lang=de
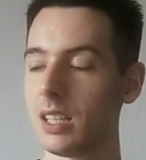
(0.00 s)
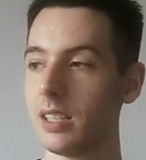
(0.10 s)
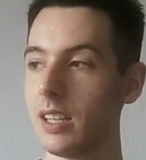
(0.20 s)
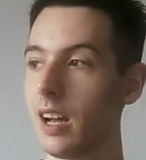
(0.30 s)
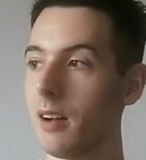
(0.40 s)

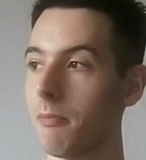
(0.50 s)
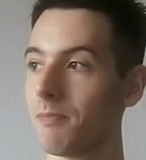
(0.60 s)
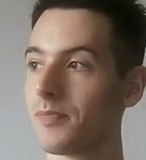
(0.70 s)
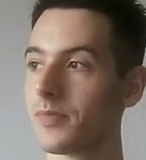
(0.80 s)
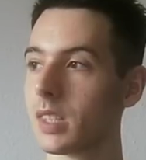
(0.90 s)
Ja,
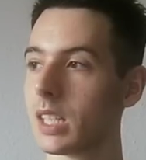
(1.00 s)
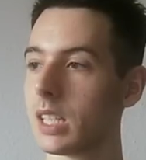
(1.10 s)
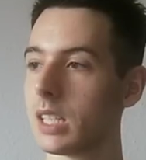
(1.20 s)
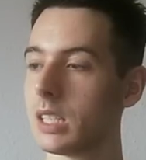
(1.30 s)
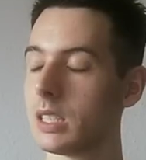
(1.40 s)

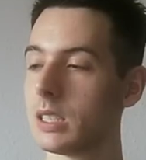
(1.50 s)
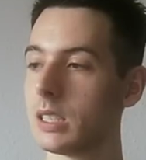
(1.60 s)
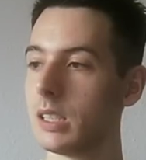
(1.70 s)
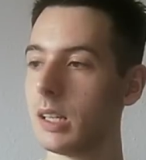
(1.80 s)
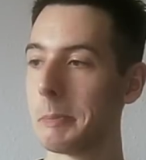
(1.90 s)

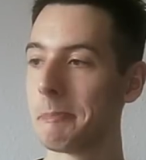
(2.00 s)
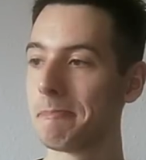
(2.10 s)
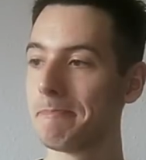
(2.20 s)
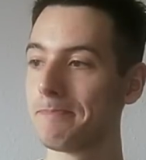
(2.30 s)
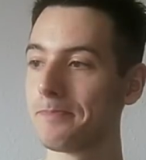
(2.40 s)

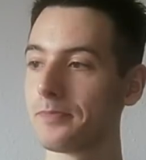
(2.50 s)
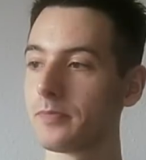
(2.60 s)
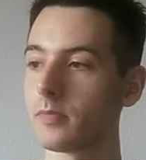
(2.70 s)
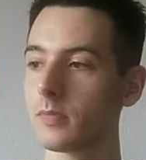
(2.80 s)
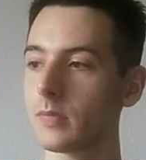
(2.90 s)
ähm,
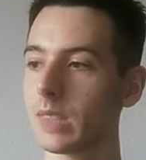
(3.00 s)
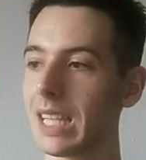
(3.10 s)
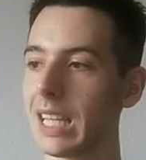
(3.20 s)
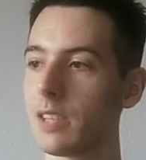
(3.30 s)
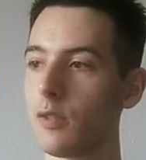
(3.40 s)

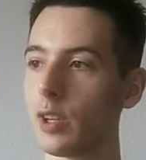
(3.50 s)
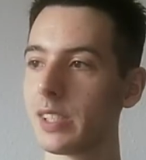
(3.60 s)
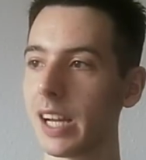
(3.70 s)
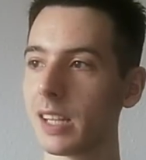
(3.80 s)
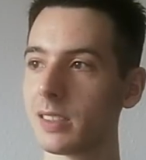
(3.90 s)
ich würde
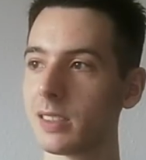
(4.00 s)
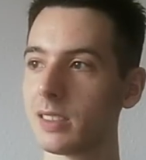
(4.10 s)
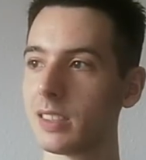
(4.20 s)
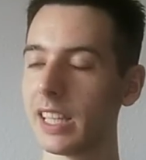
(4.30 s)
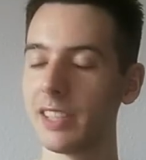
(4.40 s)
sagen,
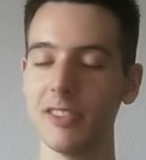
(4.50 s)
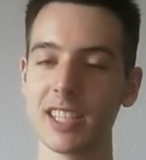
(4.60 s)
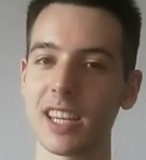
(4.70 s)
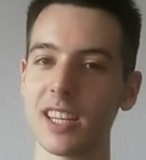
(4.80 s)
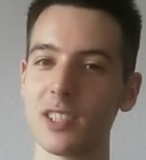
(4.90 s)
ich will
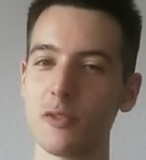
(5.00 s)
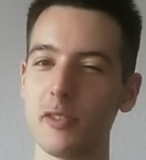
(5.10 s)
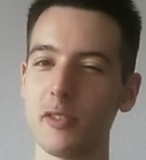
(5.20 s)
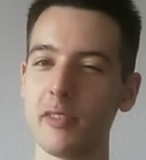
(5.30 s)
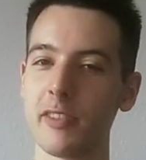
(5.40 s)
jetzt gar nicht zu
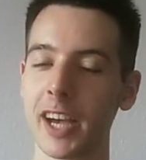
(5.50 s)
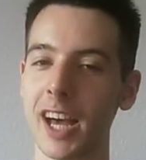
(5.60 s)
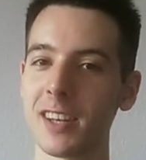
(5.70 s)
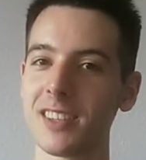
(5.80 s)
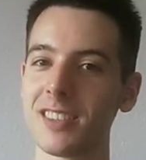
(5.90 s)
viel
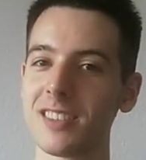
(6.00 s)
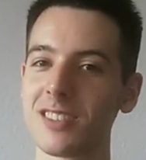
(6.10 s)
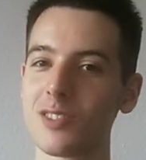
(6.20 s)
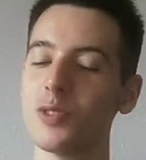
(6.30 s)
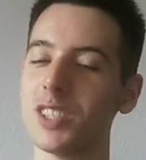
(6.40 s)
verraten.
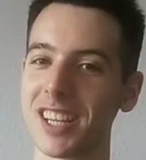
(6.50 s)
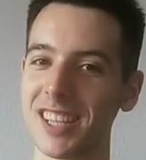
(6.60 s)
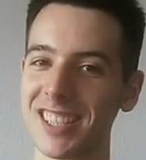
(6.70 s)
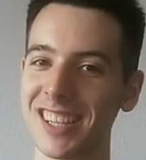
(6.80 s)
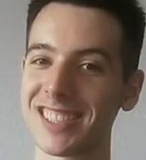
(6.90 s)
Gut, ich
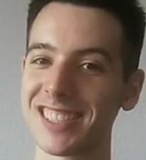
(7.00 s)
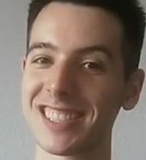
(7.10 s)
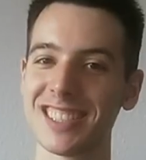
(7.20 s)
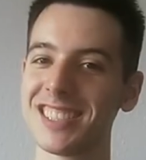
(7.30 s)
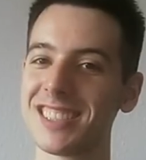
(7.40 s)
kann sagen, es,
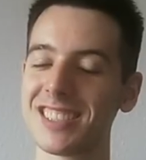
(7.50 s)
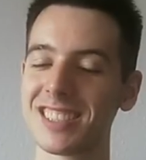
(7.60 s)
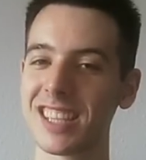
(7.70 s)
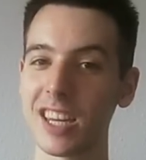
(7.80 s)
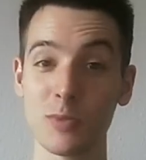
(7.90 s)
ist, es
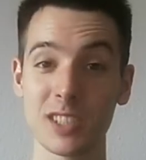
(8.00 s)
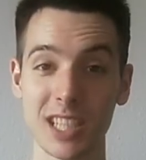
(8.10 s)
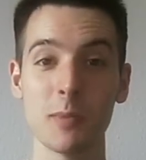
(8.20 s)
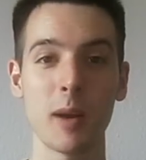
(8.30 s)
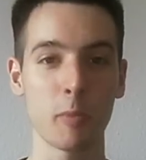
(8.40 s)
geht ums
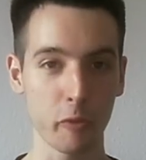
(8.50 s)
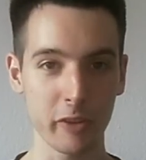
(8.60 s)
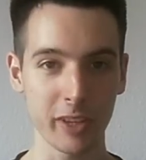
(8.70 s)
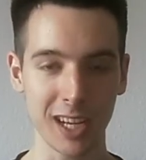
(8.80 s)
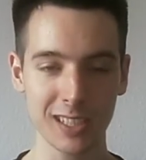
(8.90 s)
Thema
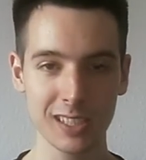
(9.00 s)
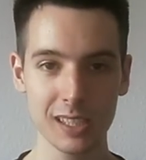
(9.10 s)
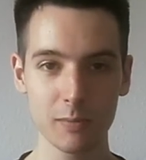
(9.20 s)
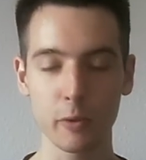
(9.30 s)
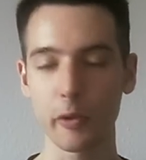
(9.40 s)
Prophylaxe.
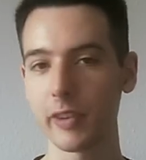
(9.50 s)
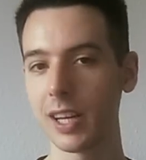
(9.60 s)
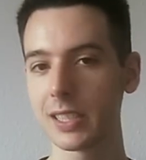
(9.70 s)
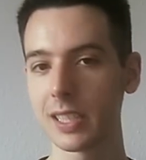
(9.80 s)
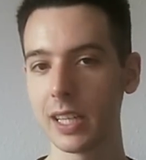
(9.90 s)

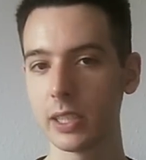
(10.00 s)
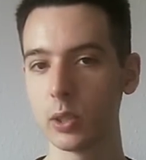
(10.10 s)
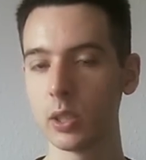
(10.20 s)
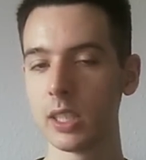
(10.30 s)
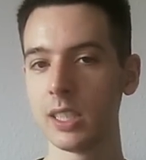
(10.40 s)
Prophylaxe,
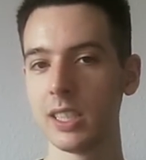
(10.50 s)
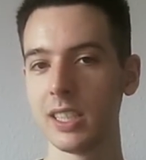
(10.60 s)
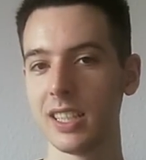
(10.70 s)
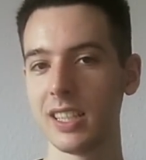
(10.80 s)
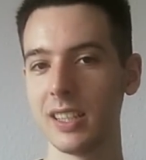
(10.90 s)
also
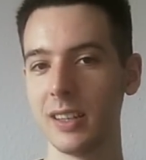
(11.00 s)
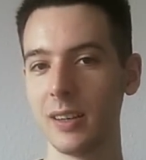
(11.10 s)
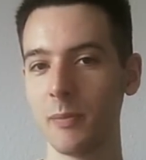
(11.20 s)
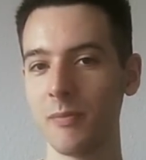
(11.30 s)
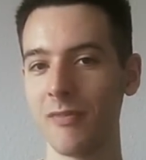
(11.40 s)

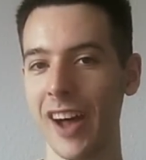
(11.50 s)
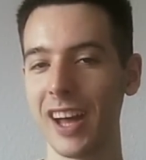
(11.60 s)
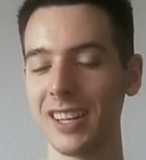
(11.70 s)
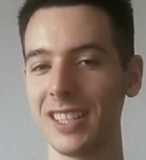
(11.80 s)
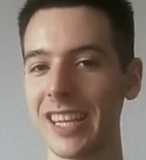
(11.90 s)
ähm,
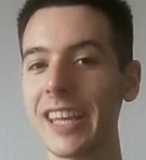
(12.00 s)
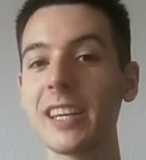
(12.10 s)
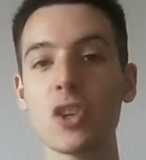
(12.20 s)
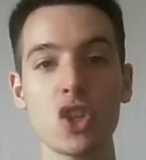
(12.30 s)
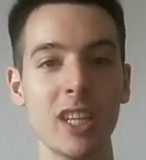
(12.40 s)
die
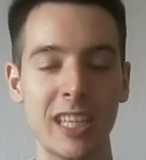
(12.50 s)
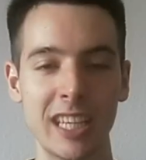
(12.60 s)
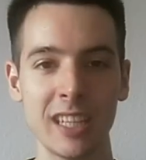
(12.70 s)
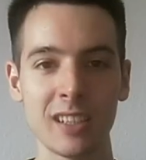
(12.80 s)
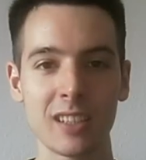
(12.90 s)
gegnerischen
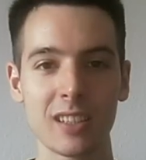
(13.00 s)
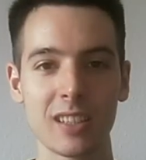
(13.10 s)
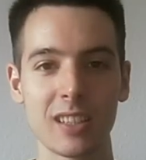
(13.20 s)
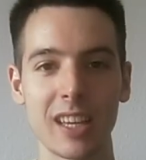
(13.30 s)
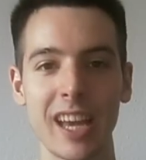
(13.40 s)
Ideen
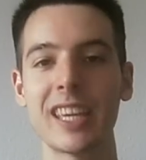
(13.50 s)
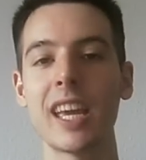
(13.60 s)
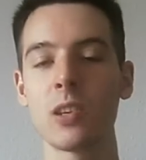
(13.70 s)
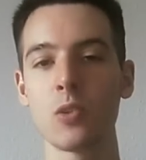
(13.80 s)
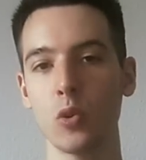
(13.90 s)

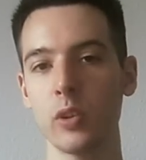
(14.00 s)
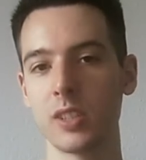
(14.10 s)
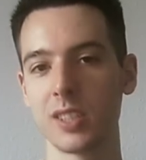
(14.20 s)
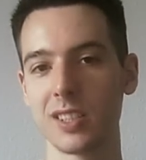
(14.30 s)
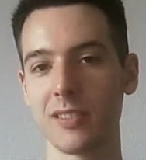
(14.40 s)
erkennen und
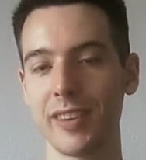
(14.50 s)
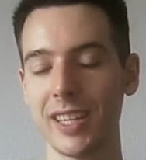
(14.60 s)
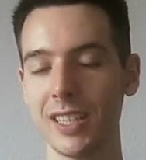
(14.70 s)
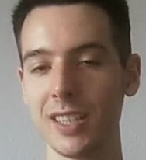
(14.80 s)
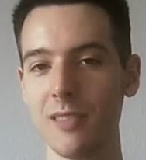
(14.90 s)

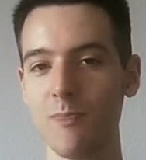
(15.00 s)
verhindern.